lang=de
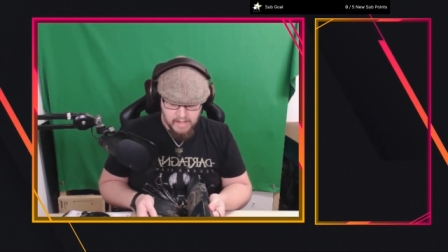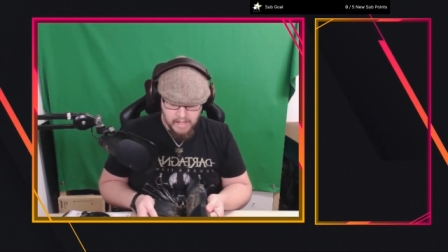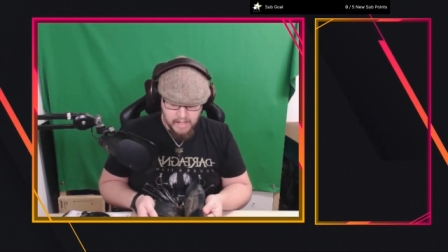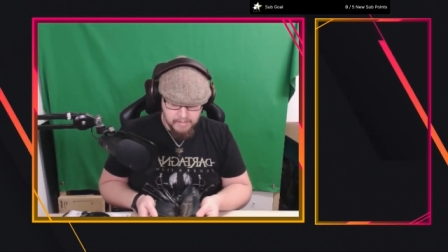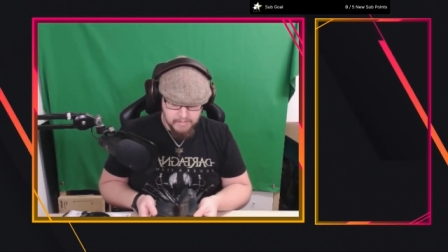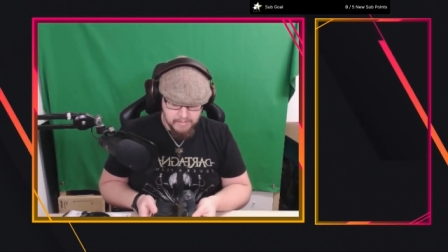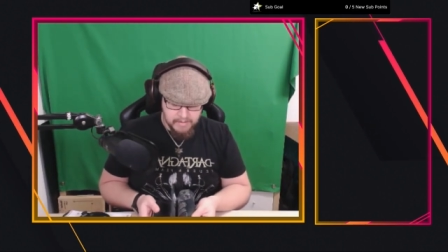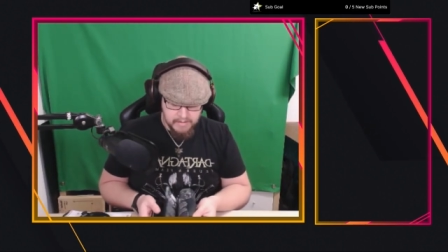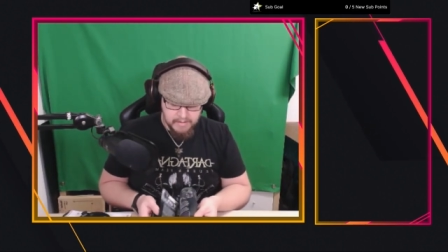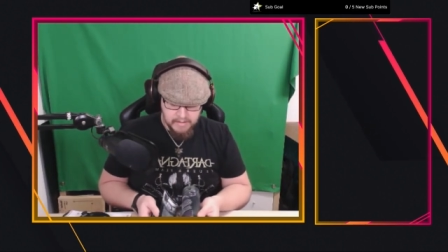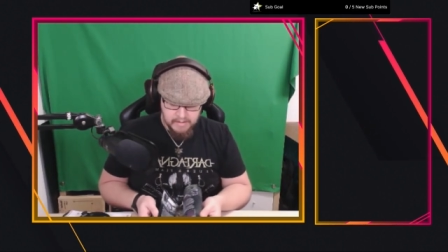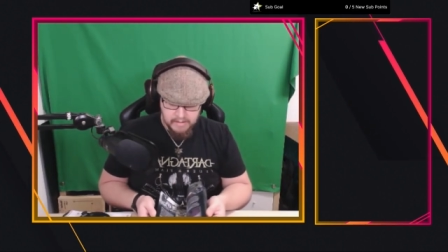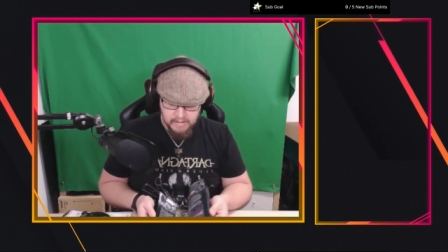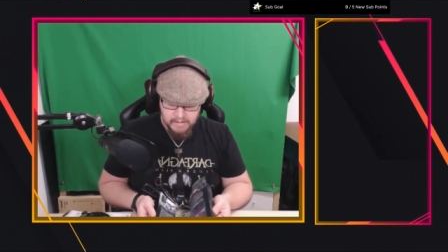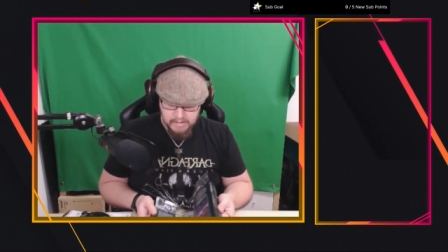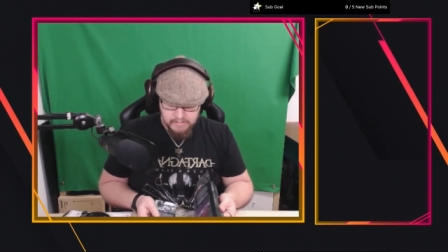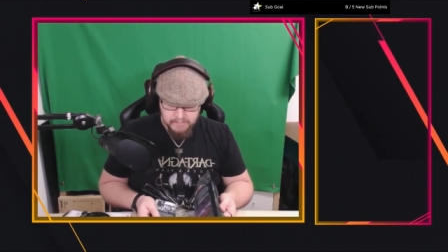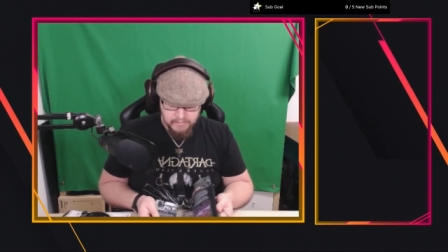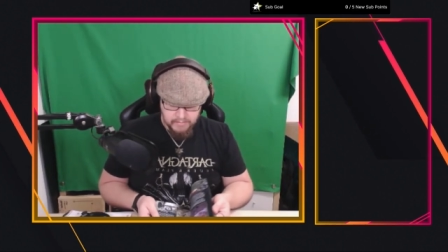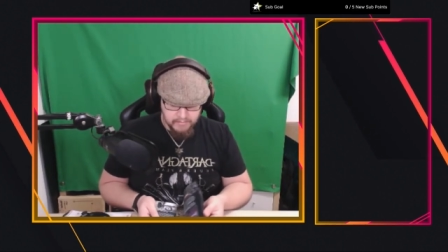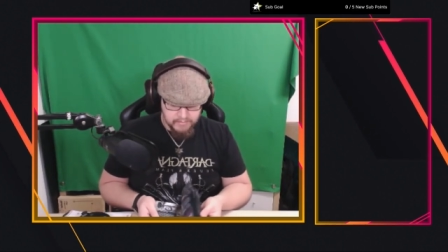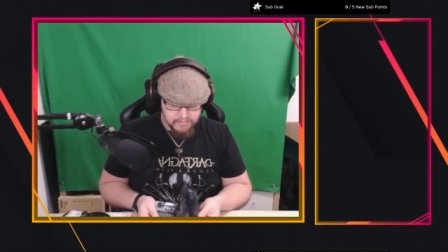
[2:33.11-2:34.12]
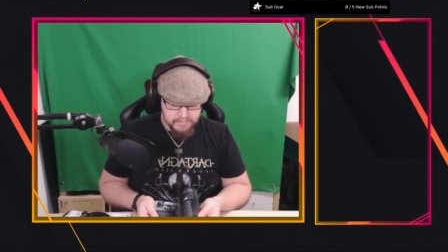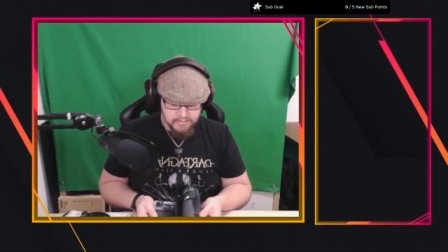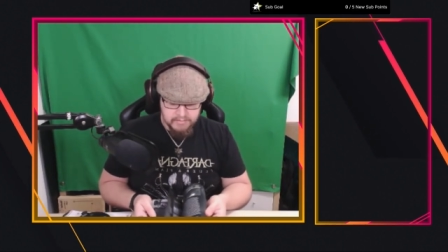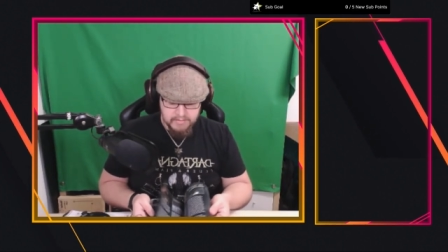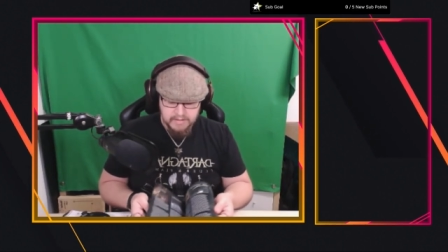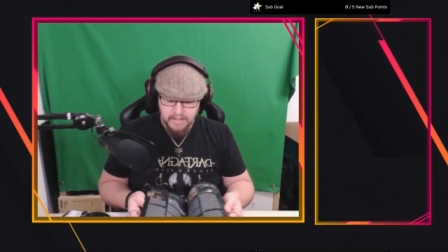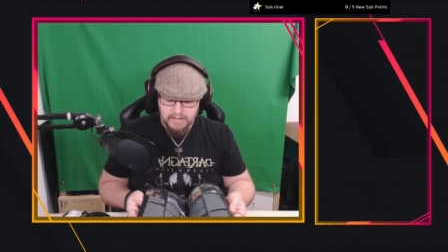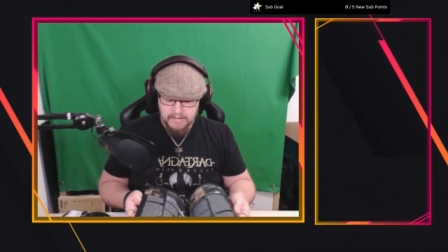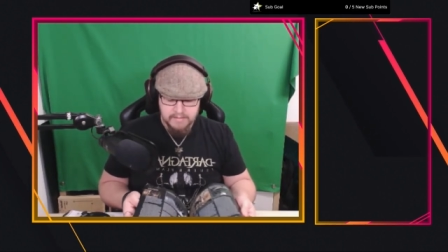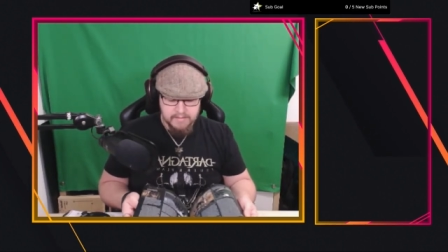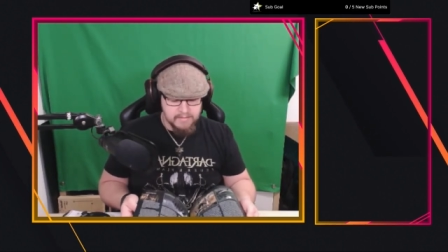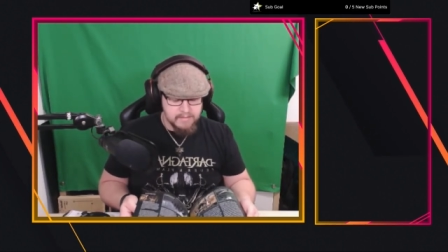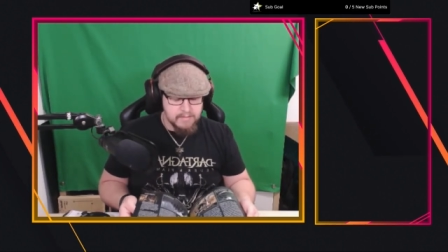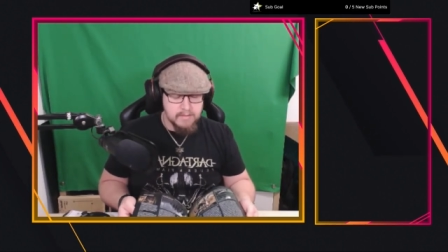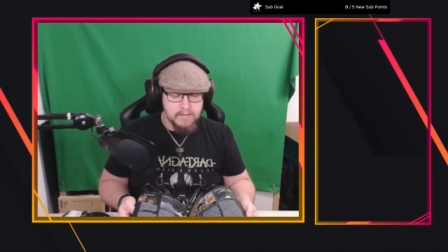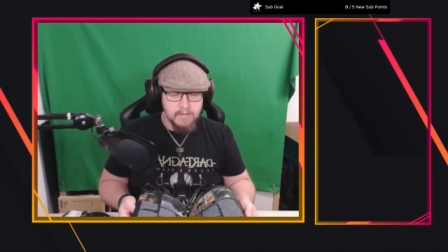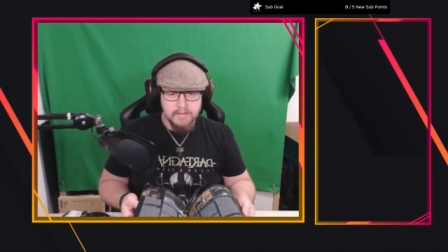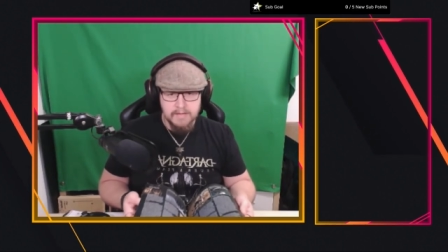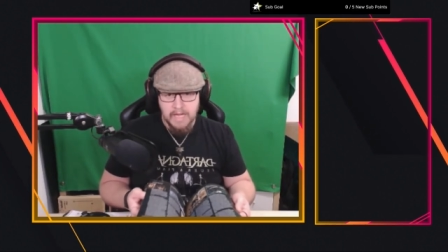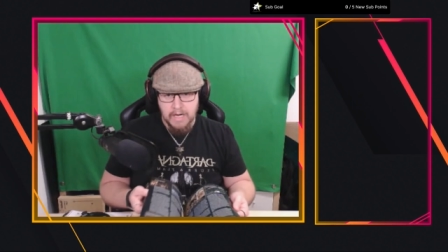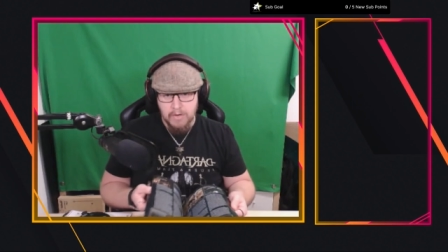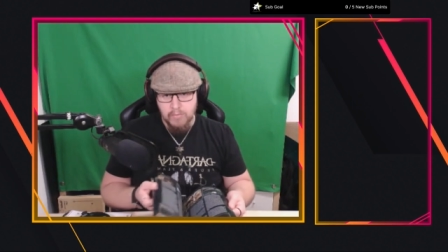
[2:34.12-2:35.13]
aber im Großen und Ganzen
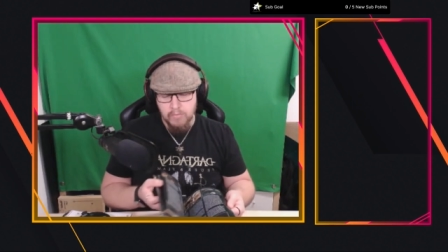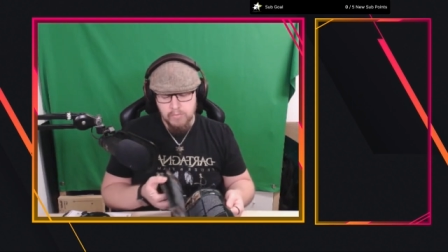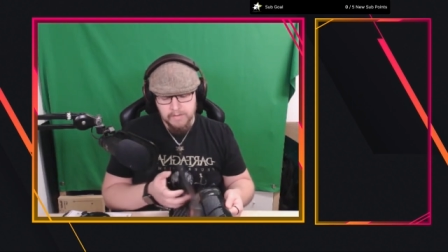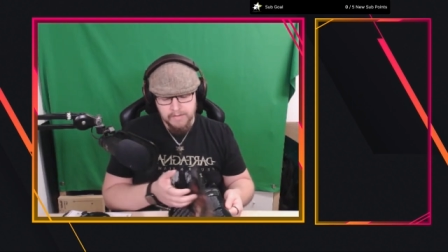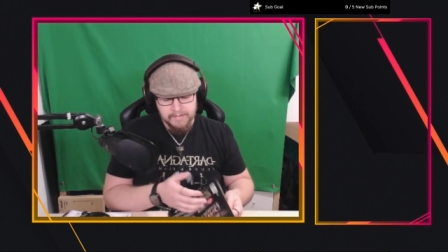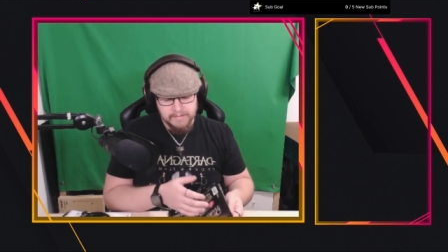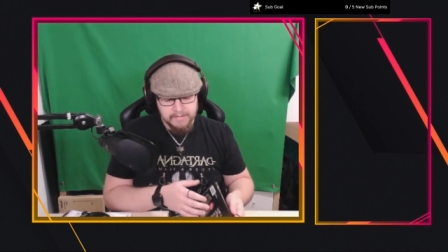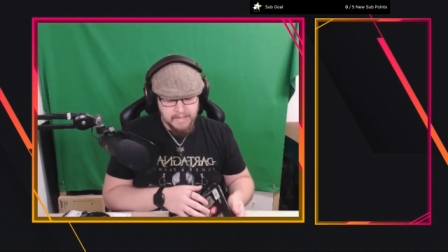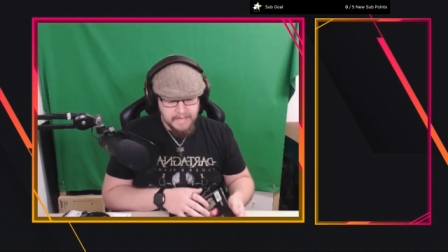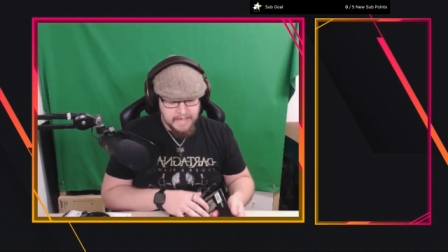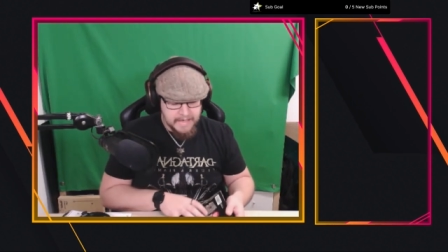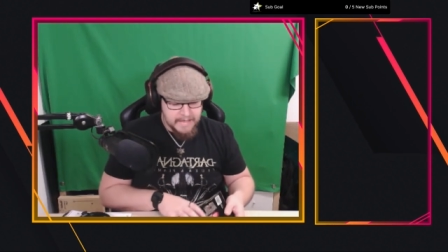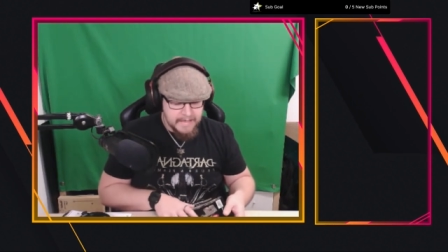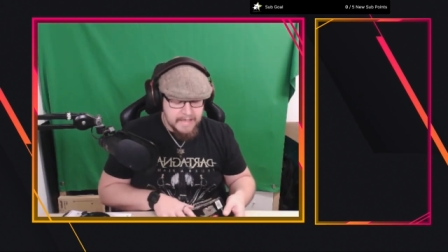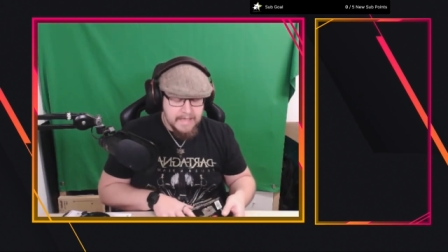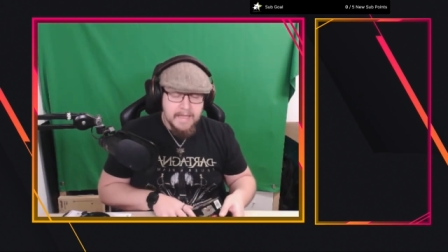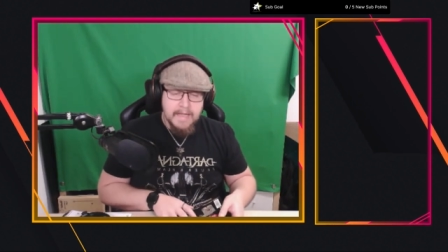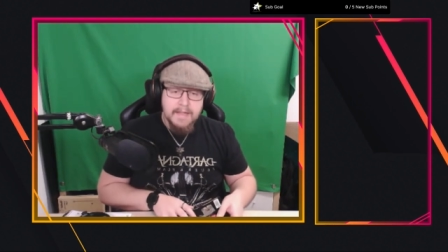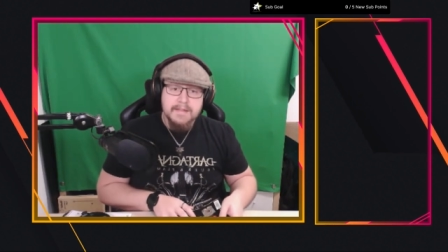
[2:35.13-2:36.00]
ein sehr cooles Teil.